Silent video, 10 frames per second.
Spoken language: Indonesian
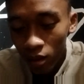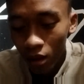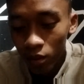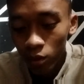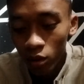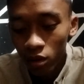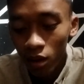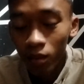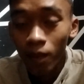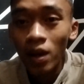2010,
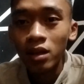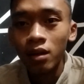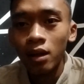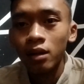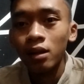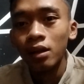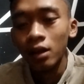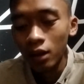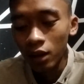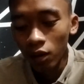2012, dan
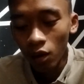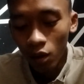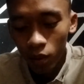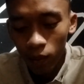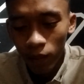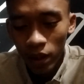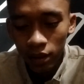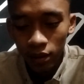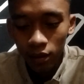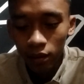2015.